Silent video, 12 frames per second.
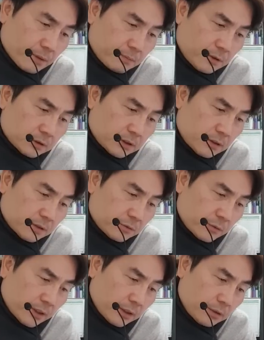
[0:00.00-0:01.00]
버크셔
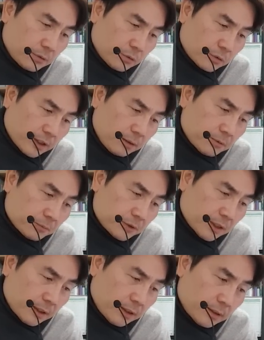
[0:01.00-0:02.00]
해서웨이는 또 게임
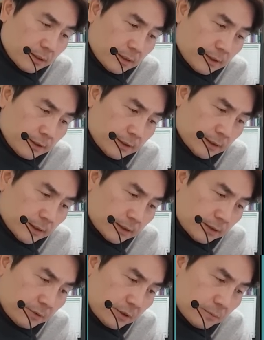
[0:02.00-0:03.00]
업체
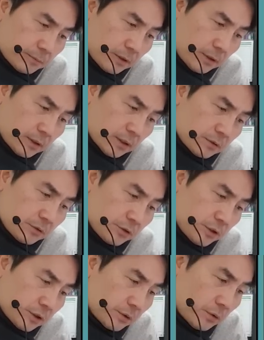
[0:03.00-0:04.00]
액티비전 블리자드
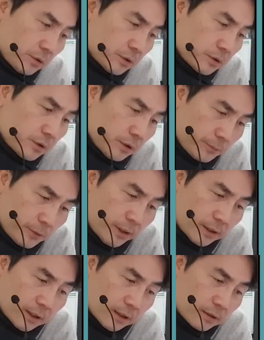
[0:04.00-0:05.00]
주식도
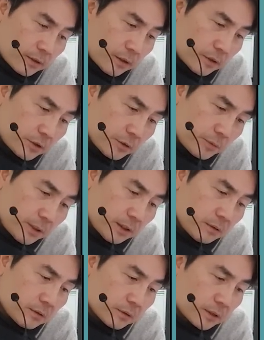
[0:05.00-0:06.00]
처분했다. 예,
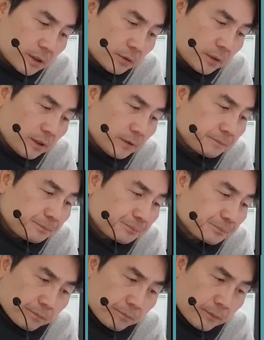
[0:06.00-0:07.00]
처분한 걸로 나오네요.
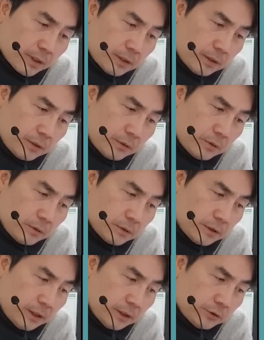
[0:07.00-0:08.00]

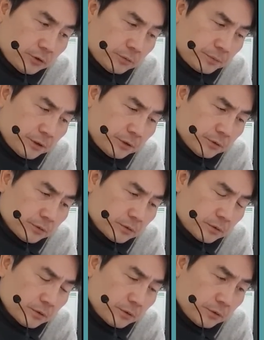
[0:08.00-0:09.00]
그리고 은행주
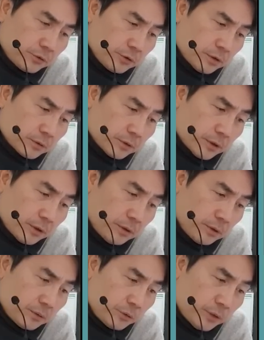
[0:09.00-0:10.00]
비중도
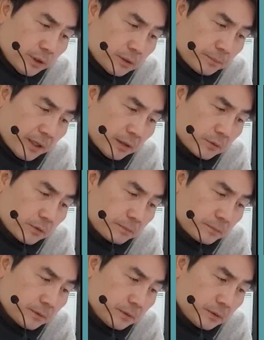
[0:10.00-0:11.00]
줄였고요. 유에스
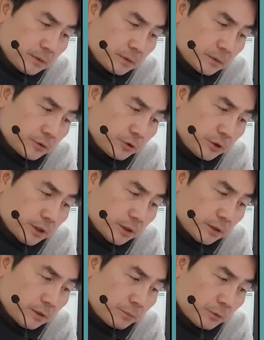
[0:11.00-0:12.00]
뱅코프
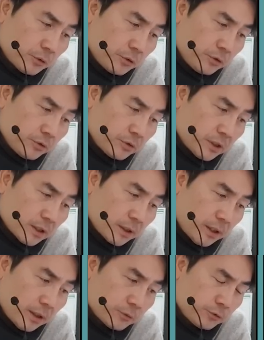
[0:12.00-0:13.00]
주식은
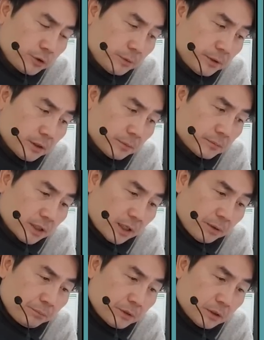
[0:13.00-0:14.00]
보유량의 구십일 점
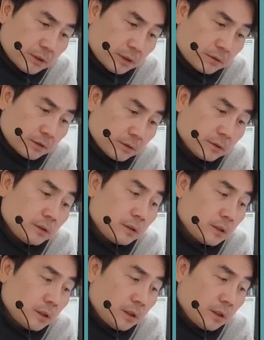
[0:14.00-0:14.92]
사이 퍼센트를